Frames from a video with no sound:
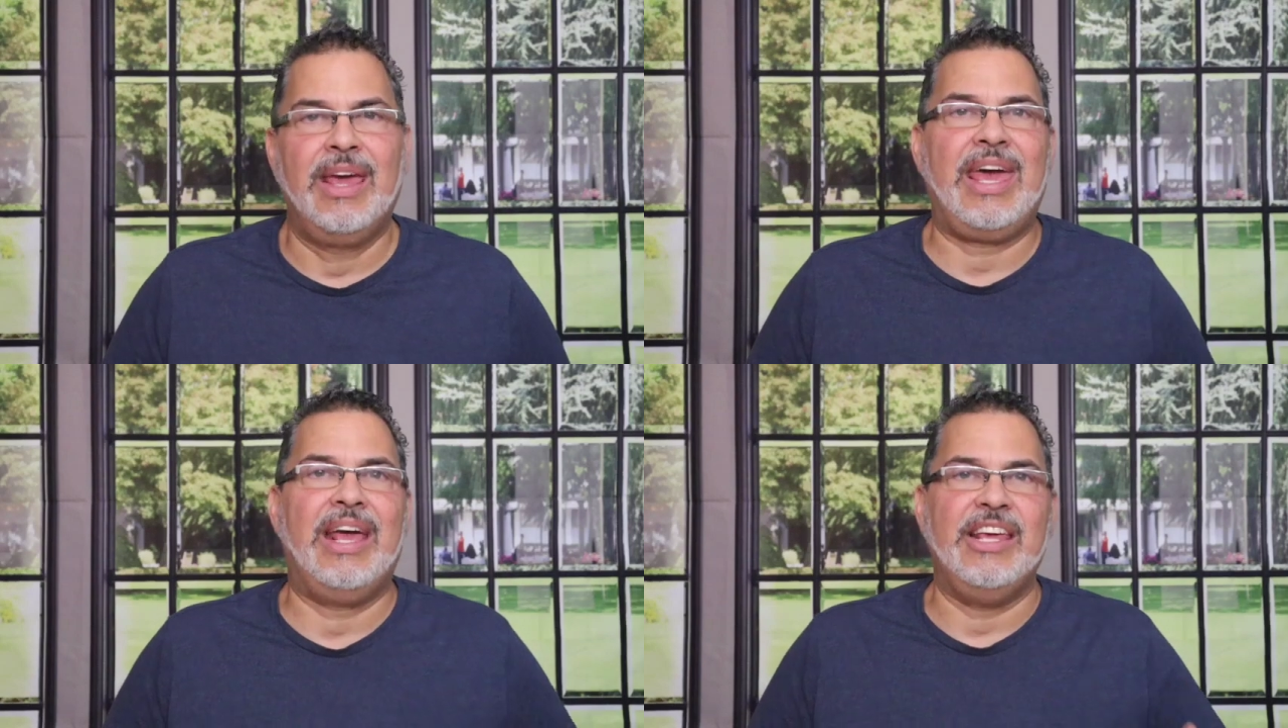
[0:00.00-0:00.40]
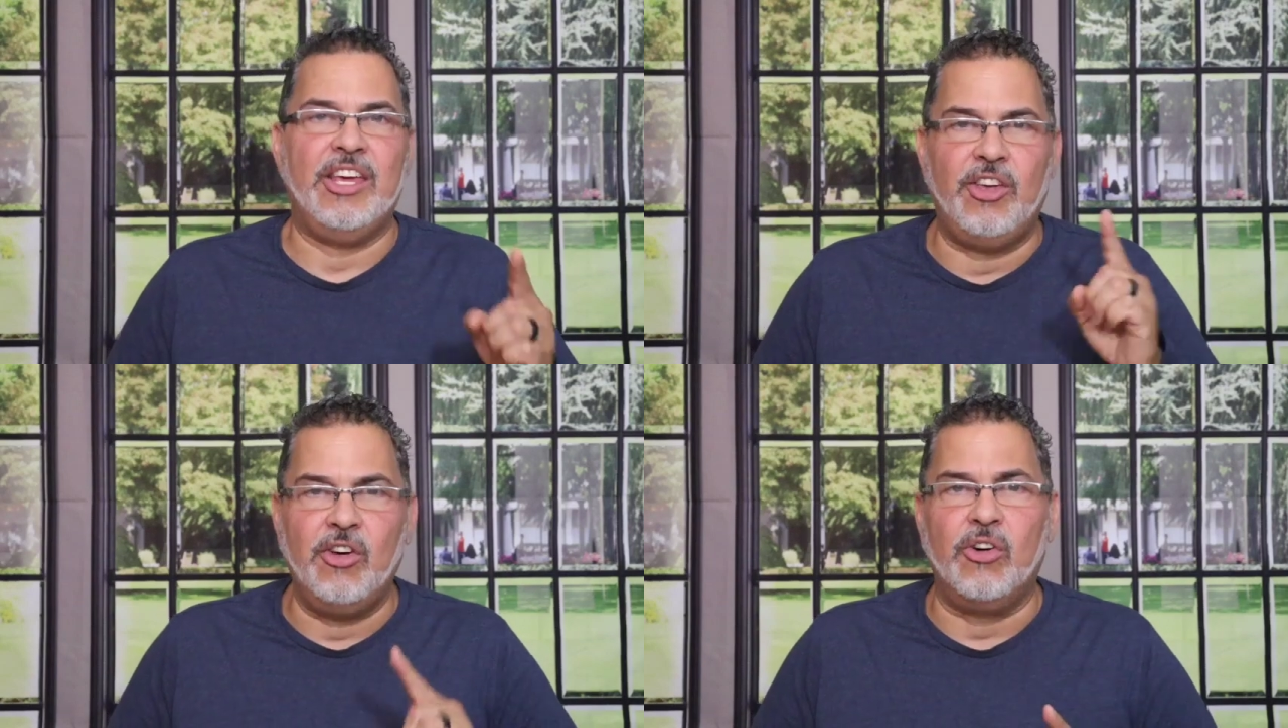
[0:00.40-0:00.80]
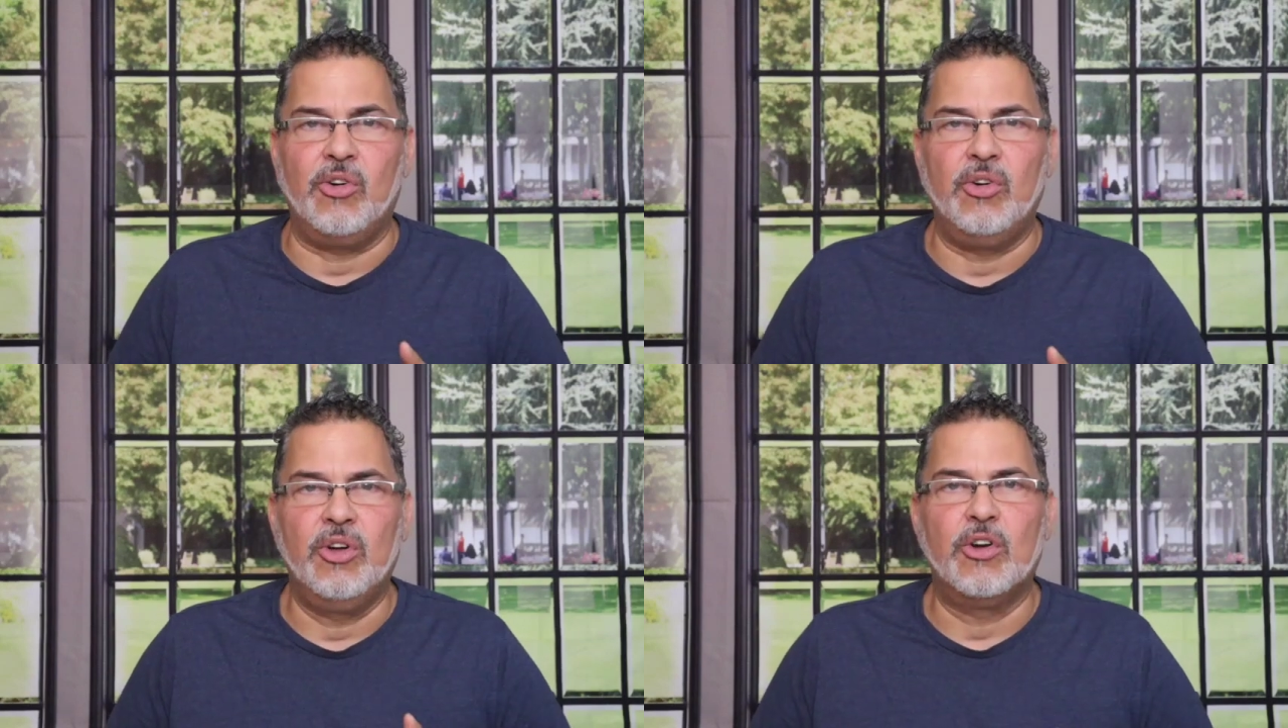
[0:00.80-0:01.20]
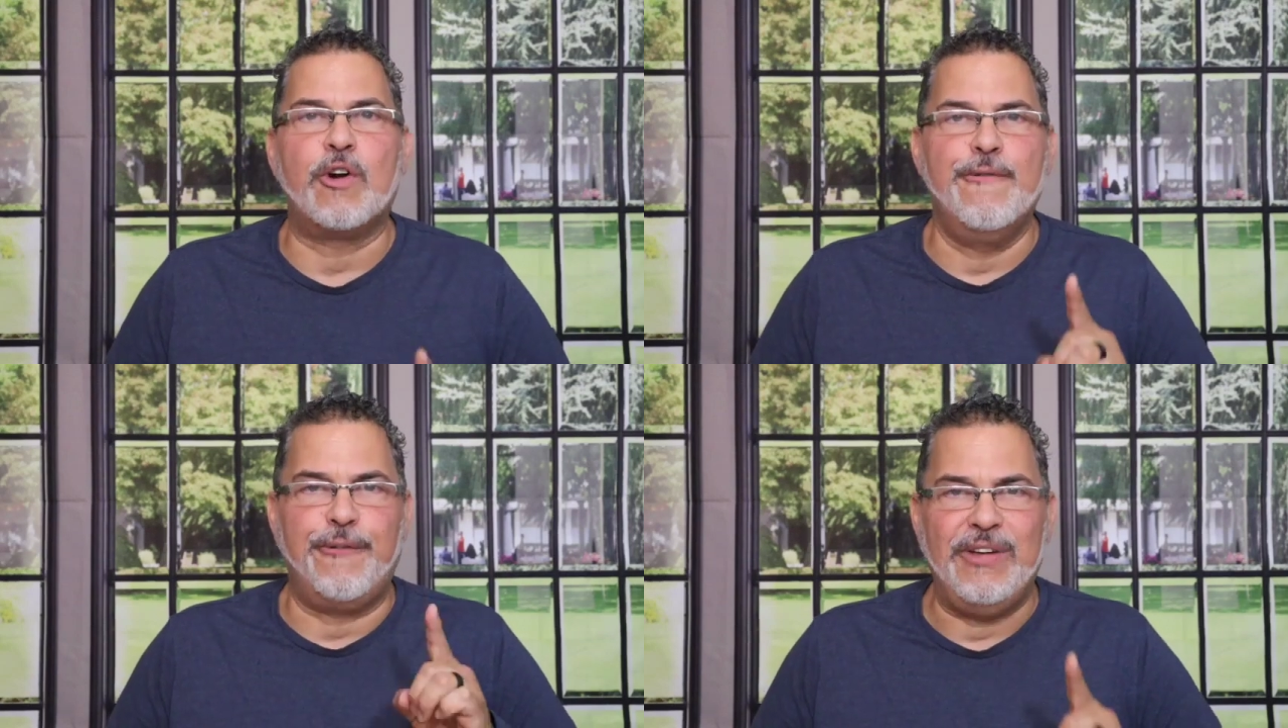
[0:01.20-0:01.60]
Eligió
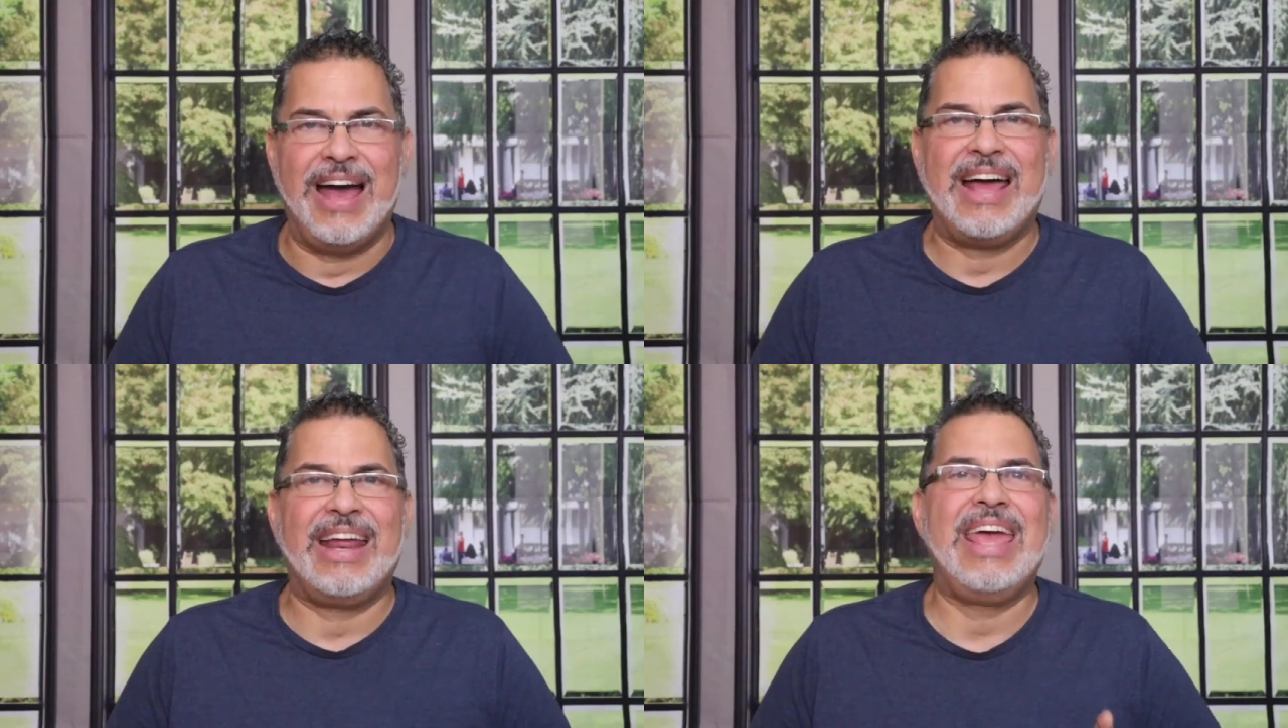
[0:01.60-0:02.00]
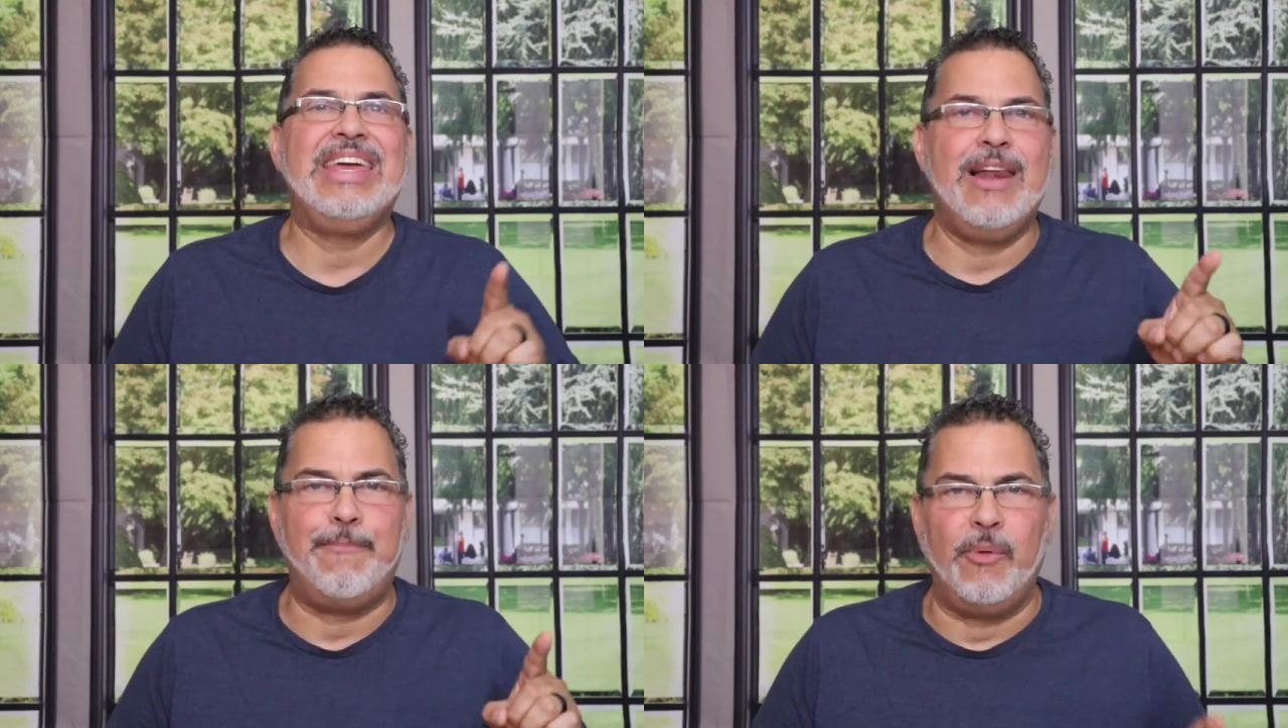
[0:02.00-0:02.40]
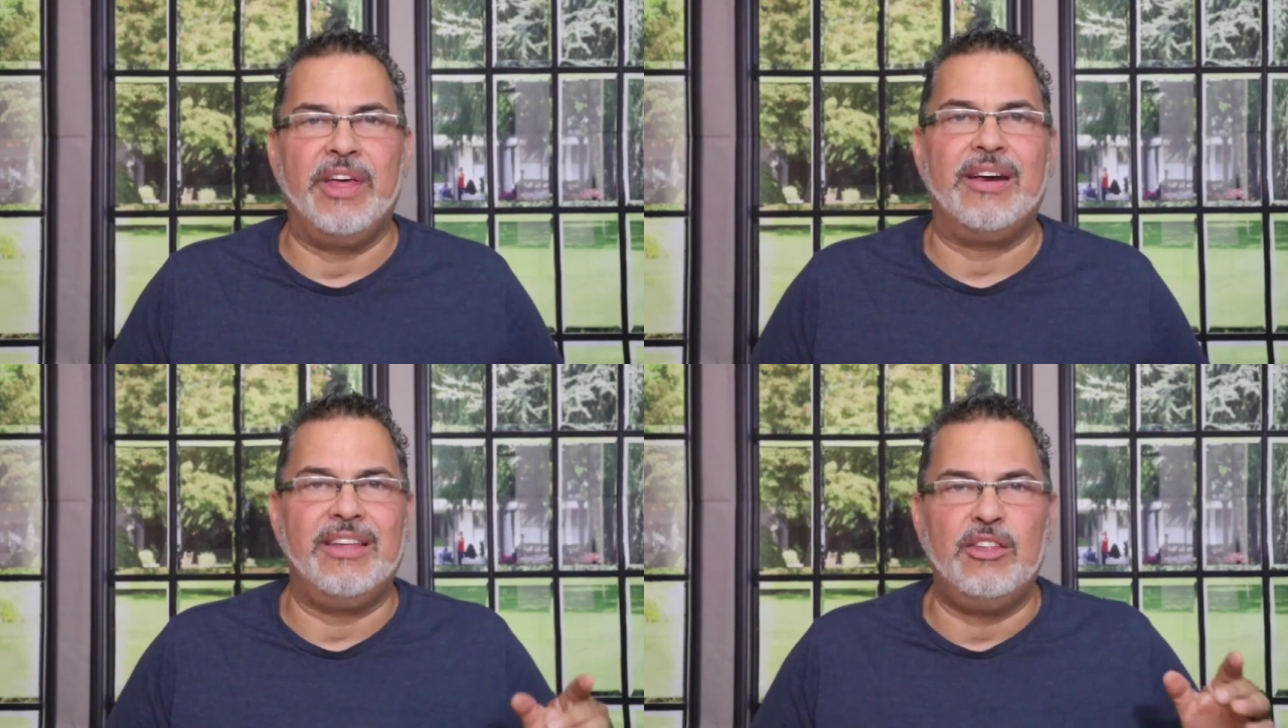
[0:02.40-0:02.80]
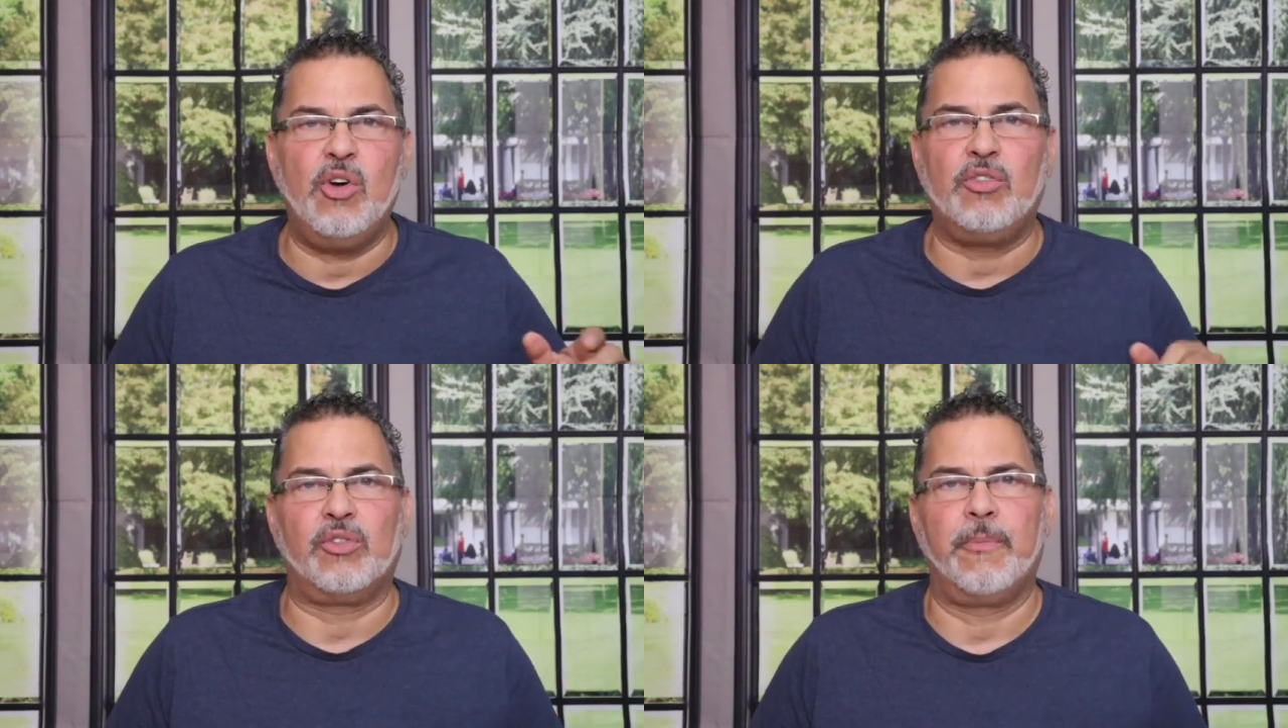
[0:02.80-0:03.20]
confiar en el poder de
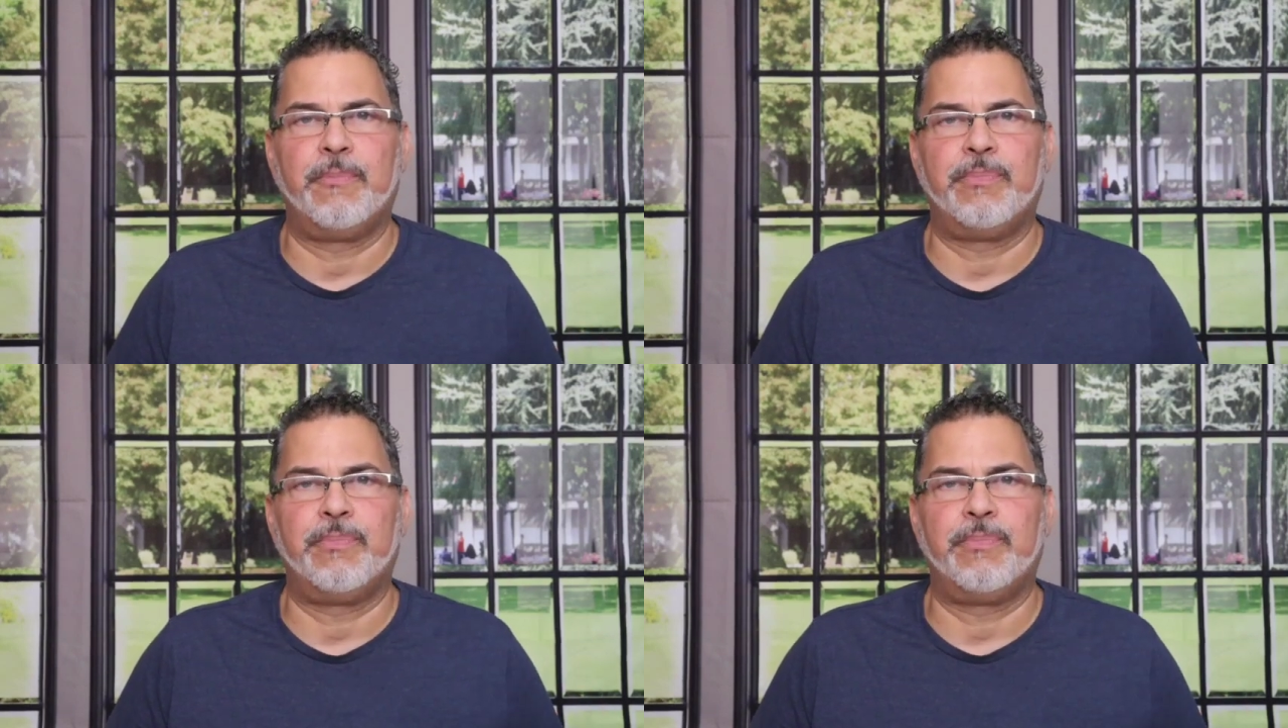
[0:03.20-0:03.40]
Dios.